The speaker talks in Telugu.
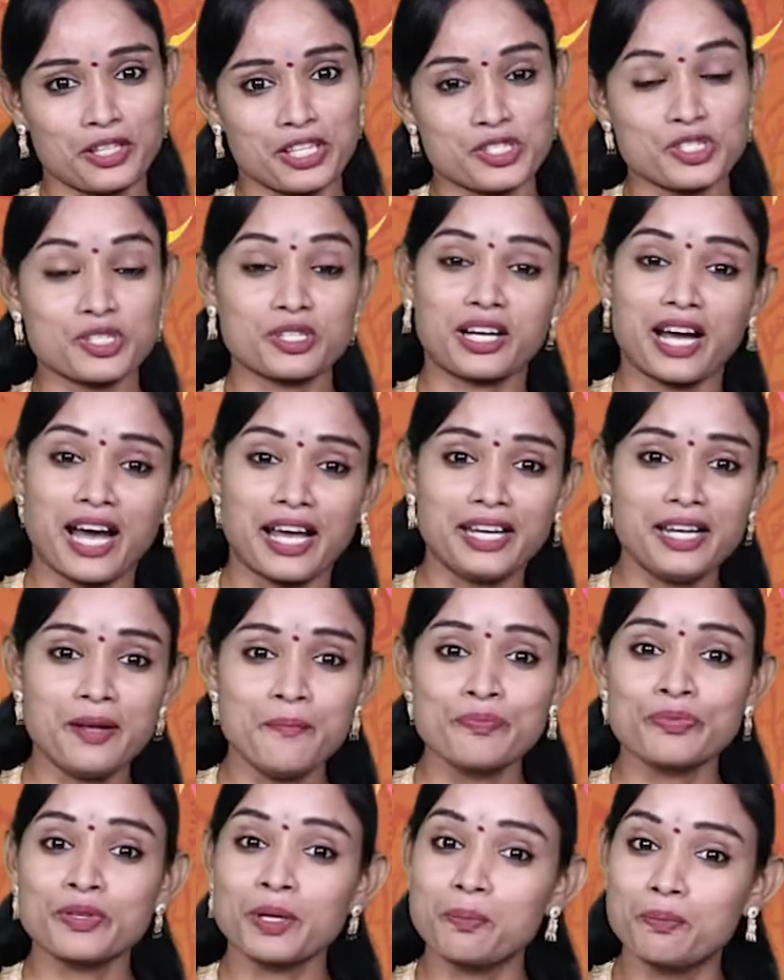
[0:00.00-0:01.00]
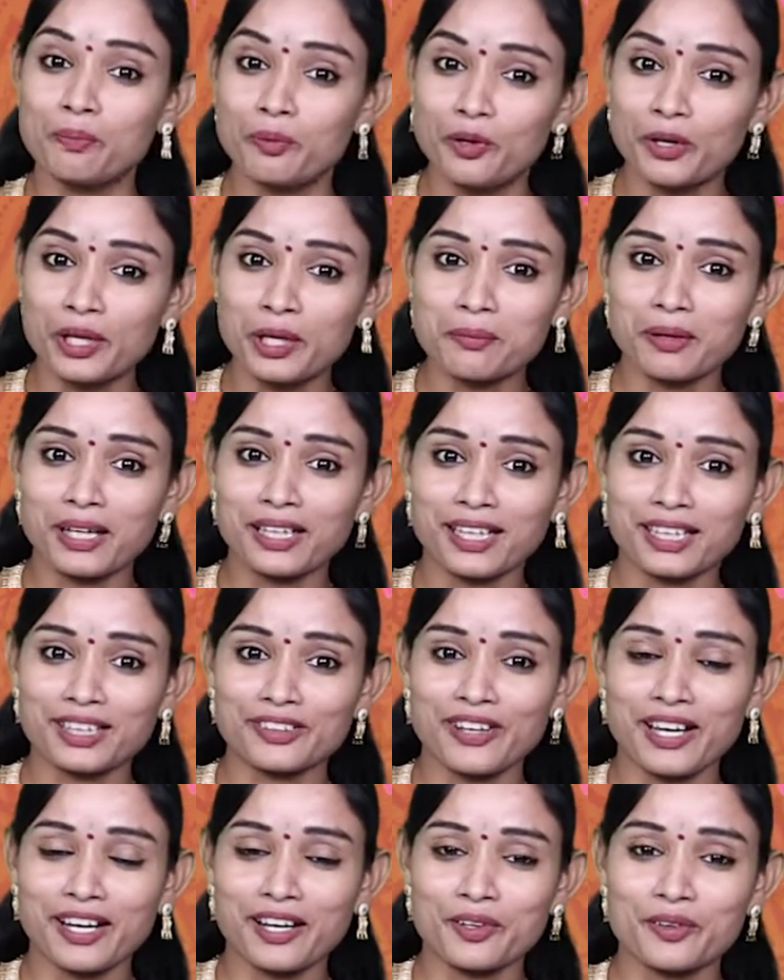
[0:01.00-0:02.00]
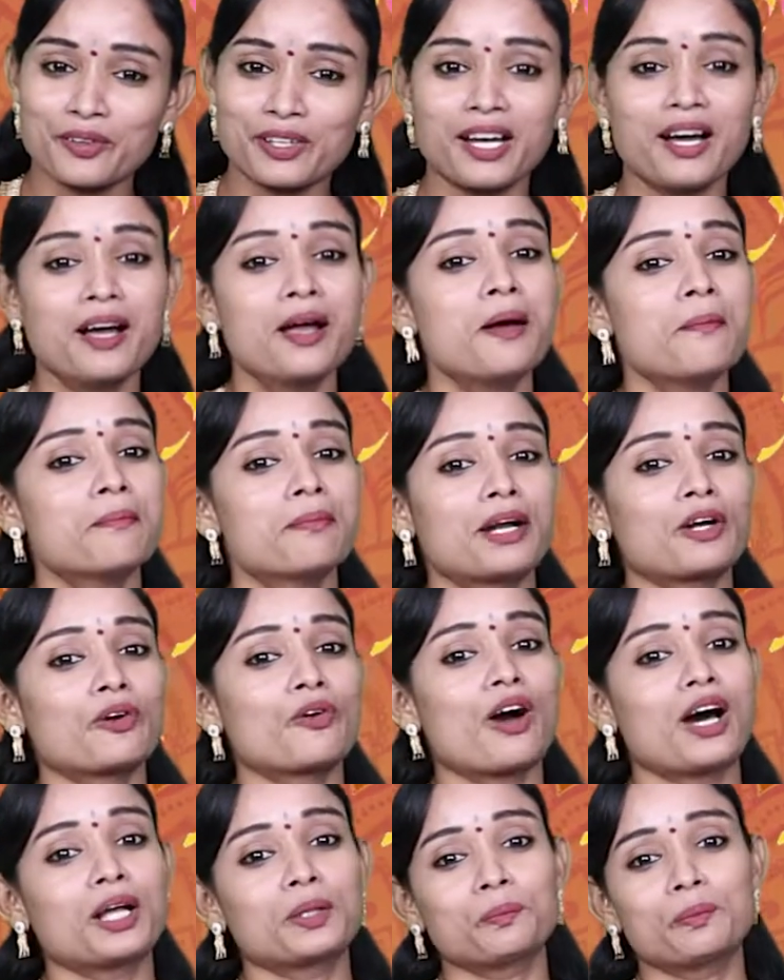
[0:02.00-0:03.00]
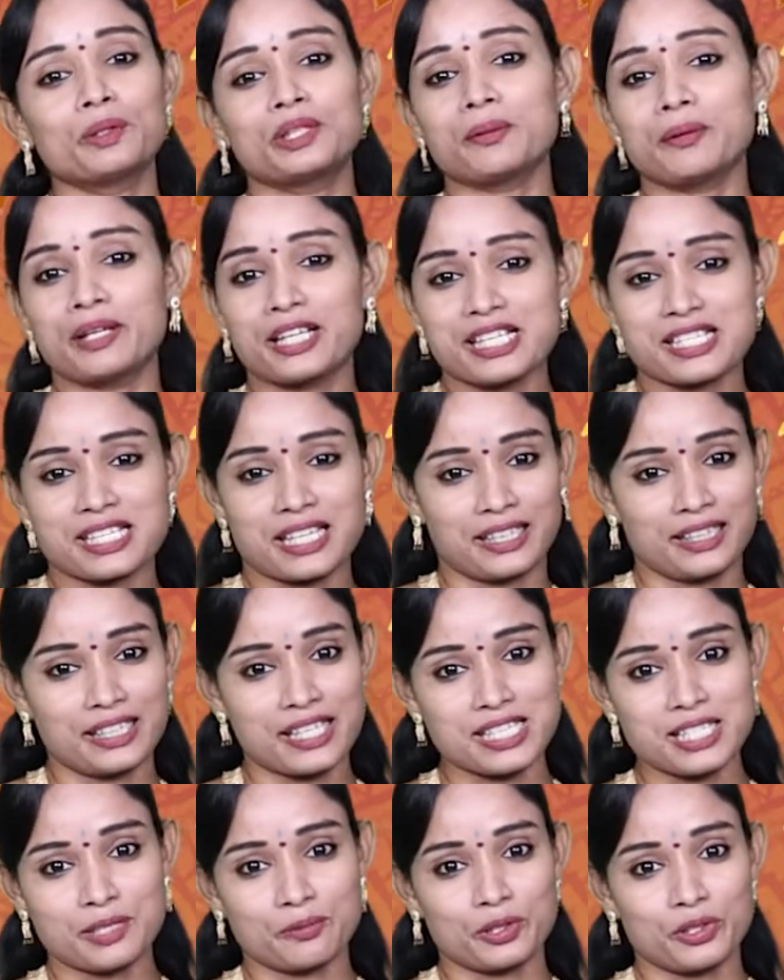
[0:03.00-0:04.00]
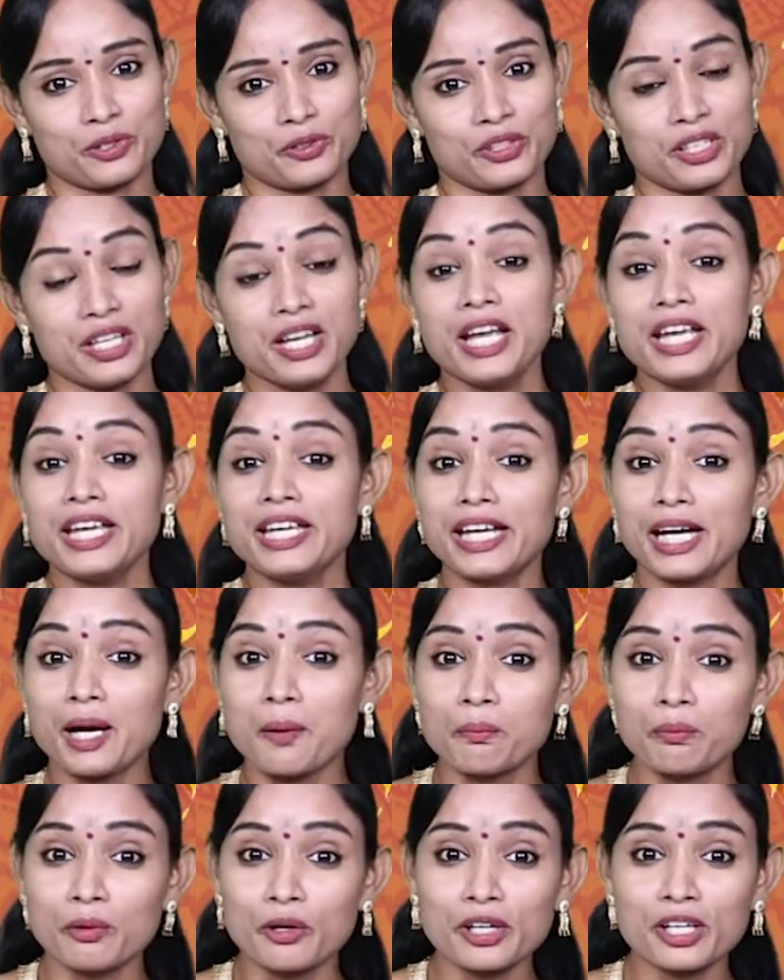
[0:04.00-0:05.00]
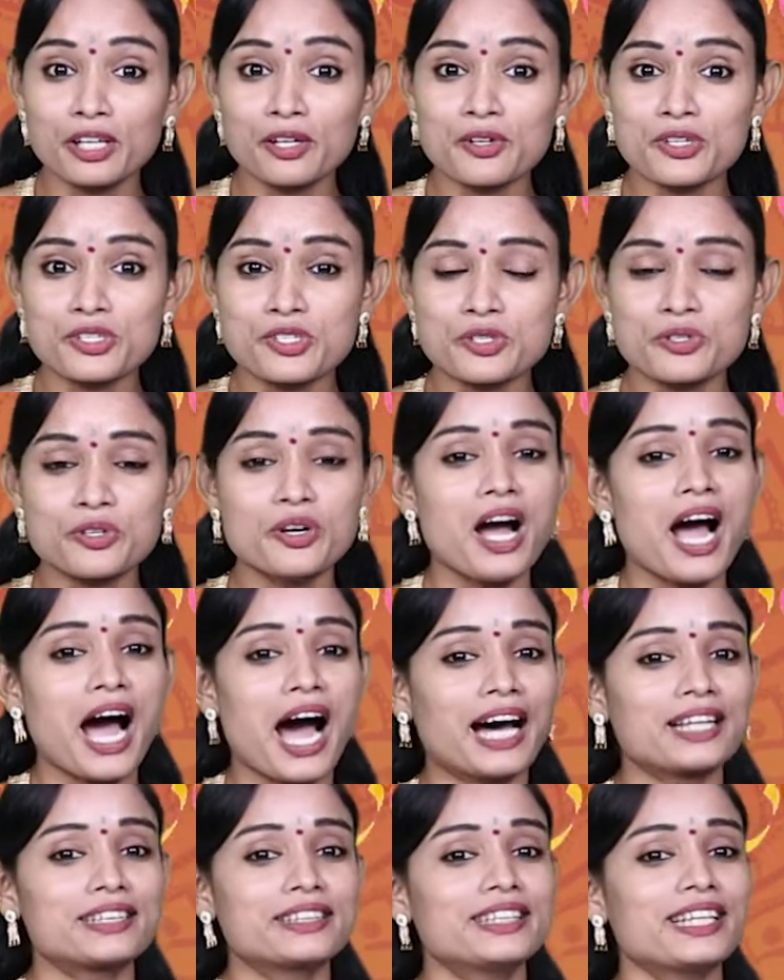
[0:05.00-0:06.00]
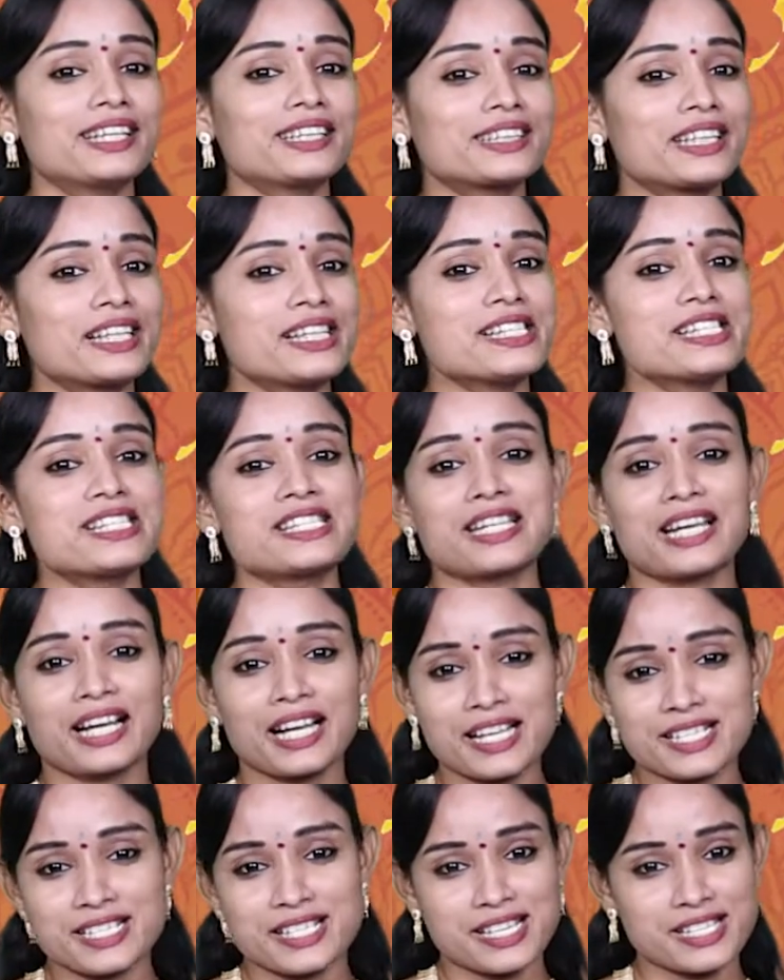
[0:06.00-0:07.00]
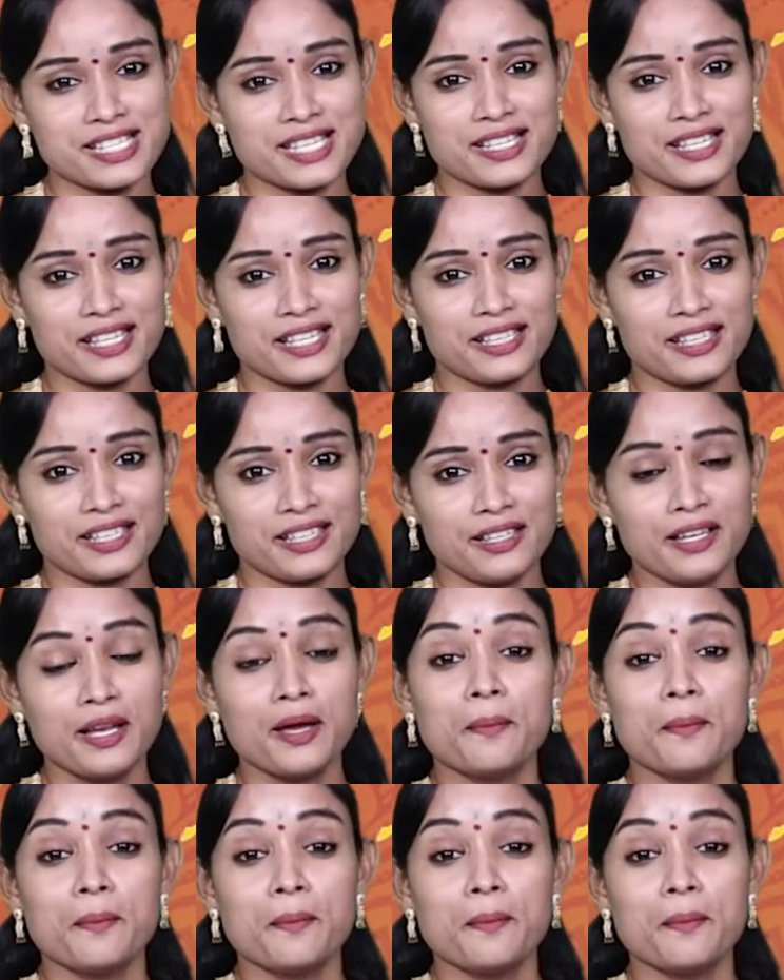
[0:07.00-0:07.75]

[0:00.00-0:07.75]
ఉండొచ్చు కానీ భోగి వంటల ద్వారా కూడా మనకు అద్భుతమైన సందేశం ఉంటుంది ఇక భోగి రోజు అత్యంత ఇష్టంగా చేసేదేంటి